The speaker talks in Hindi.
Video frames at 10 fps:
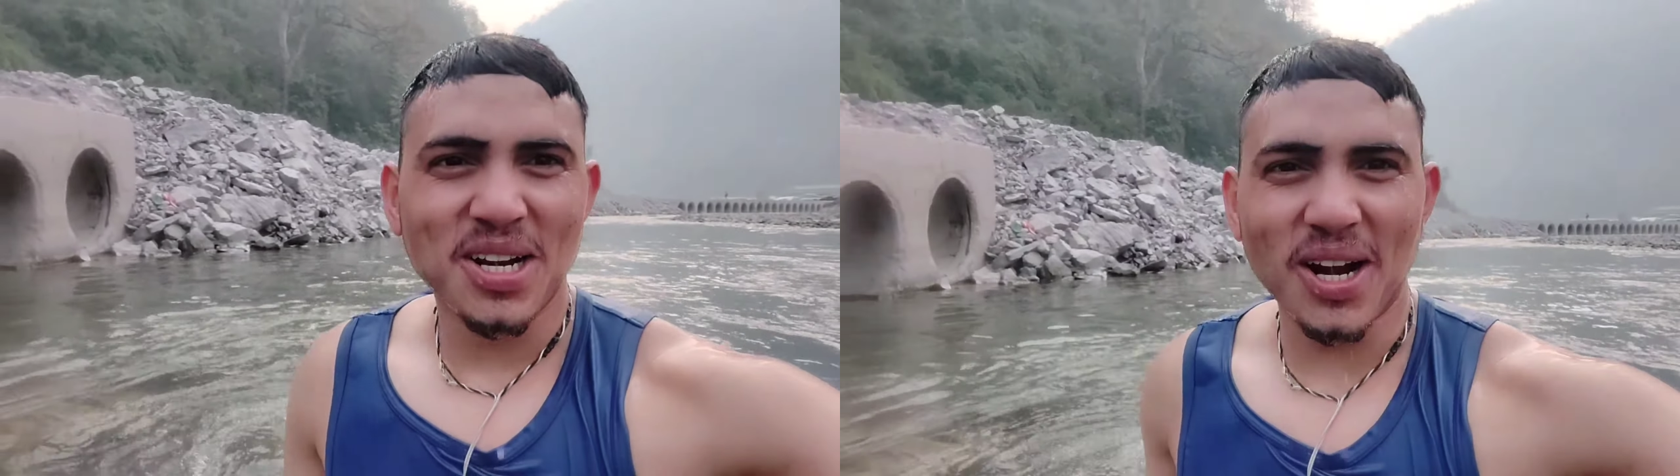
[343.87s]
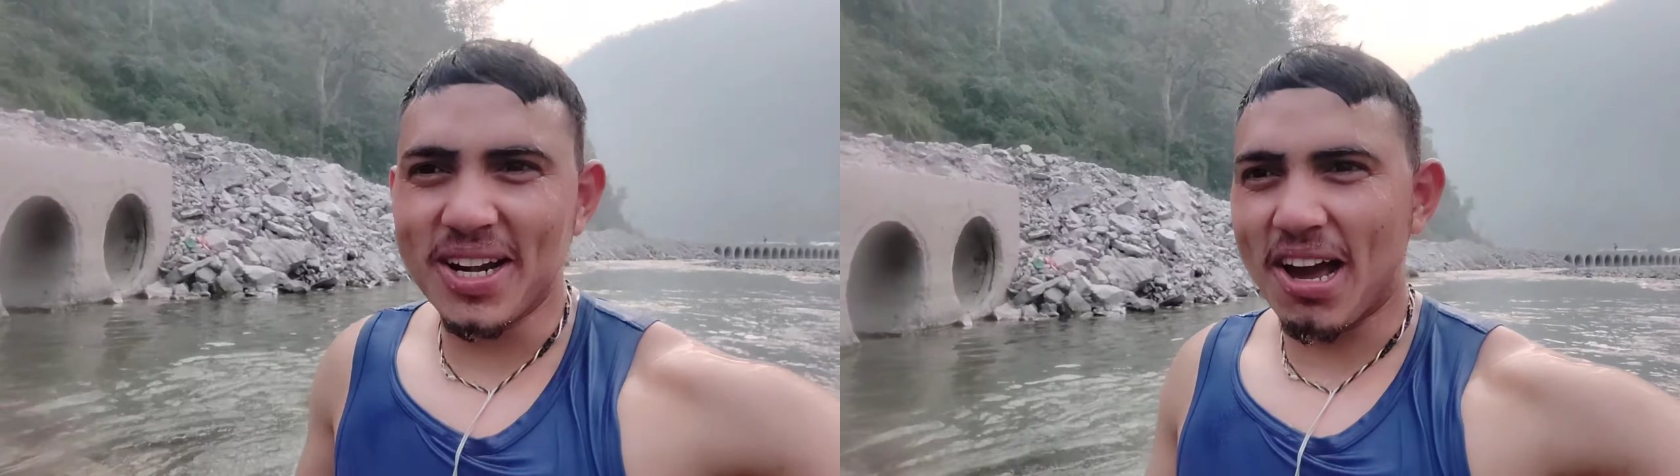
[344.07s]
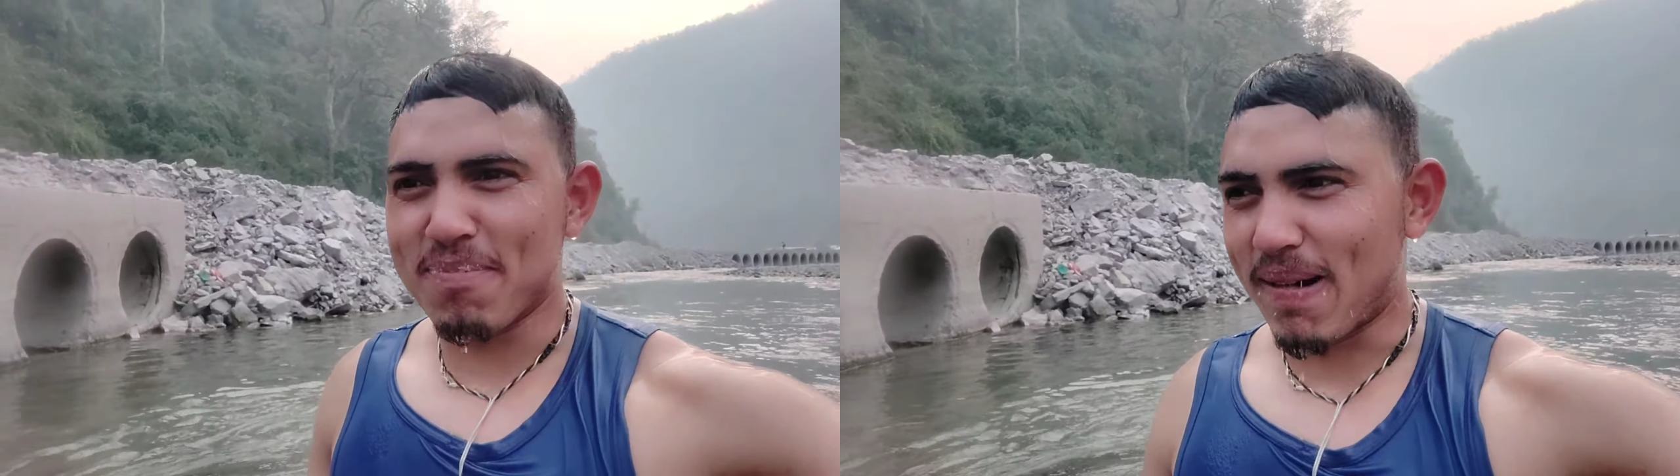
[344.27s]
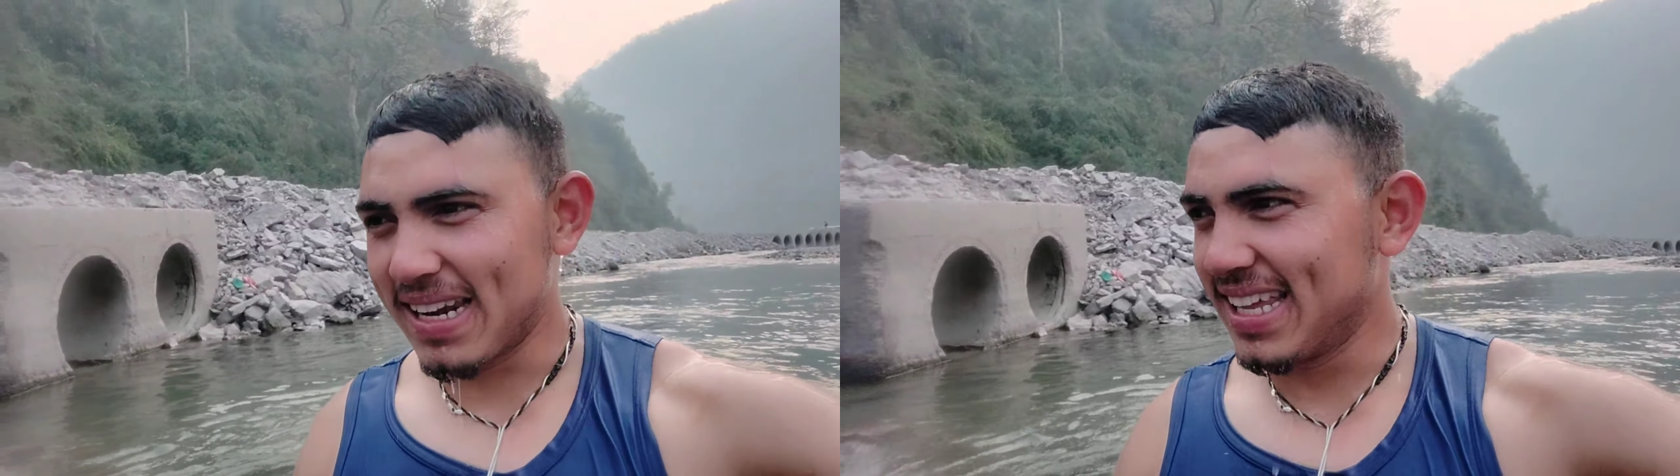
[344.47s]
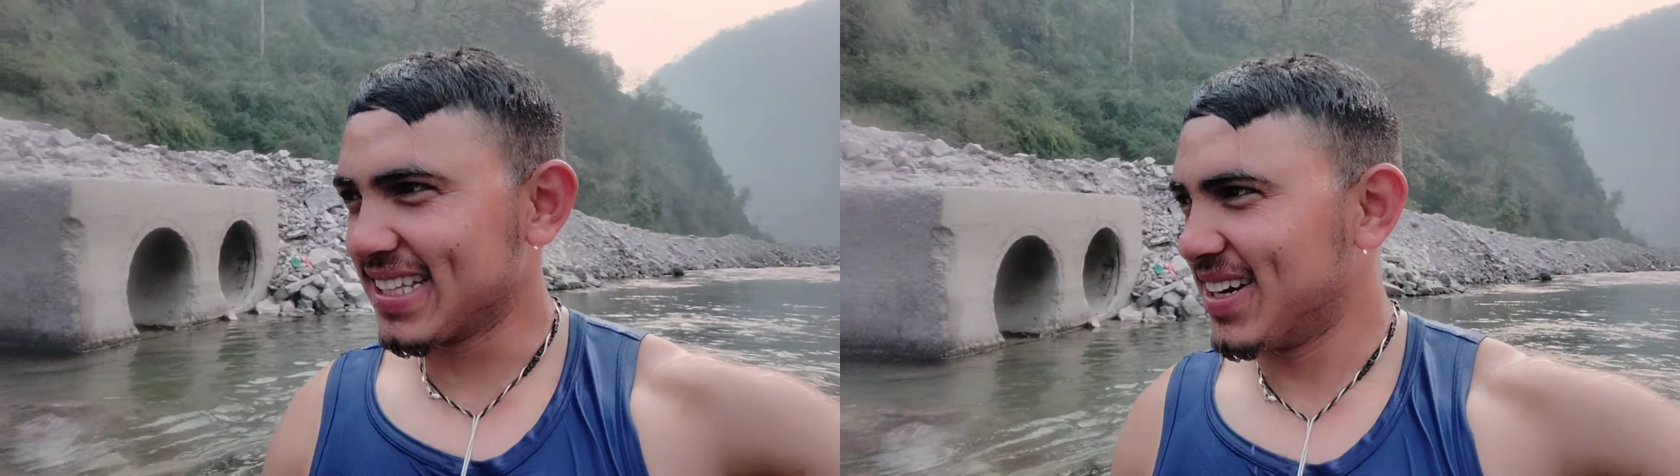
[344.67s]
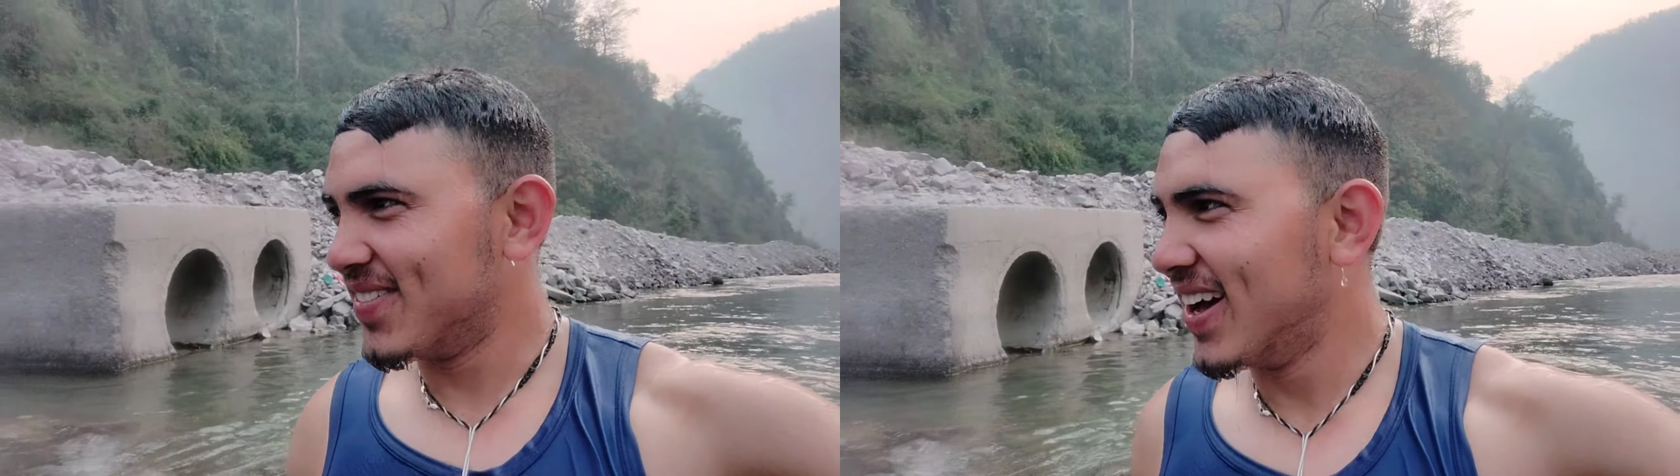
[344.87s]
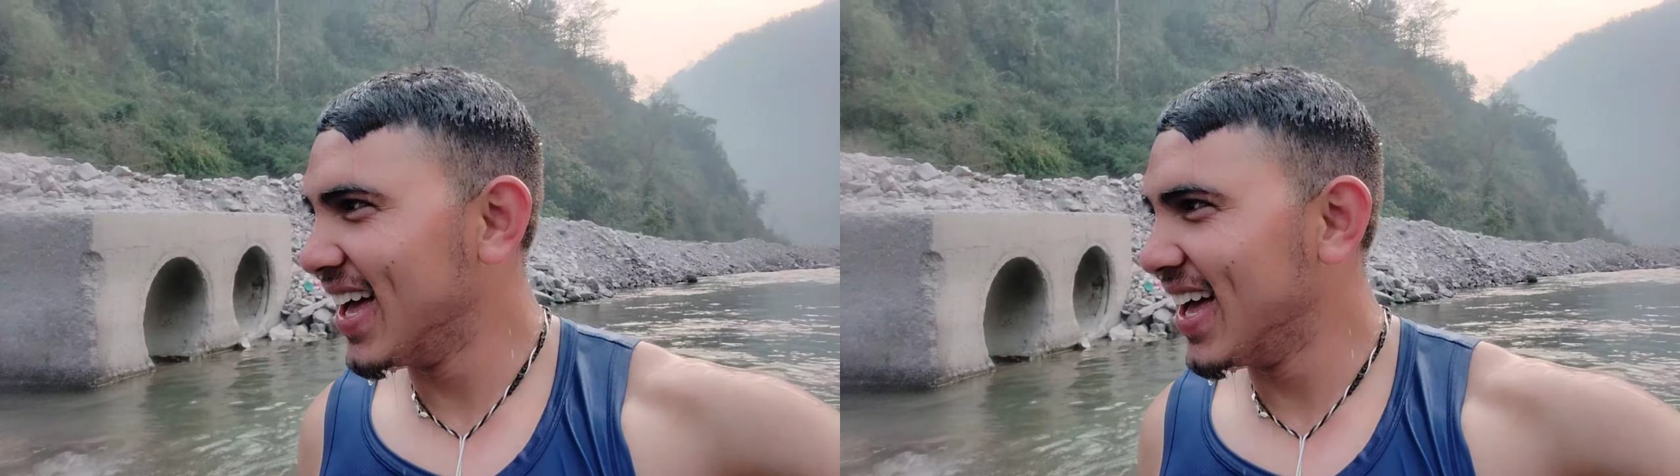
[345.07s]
ठंडा पानी एकदम